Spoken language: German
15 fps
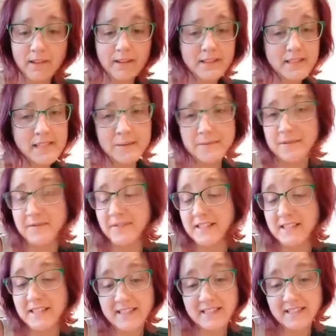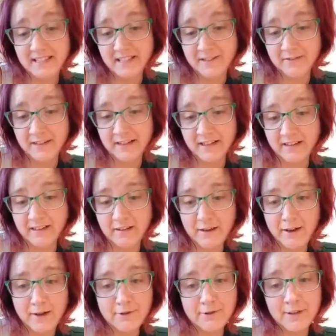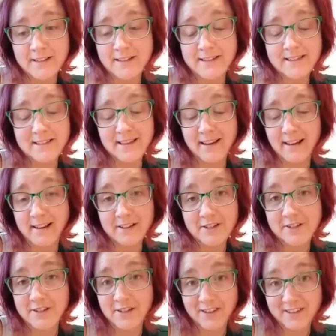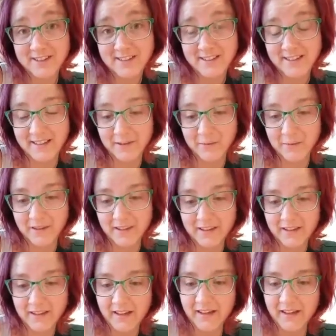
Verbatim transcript: Selbst wenn sie es nicht wäre, du hättest keine Chance gegen mich.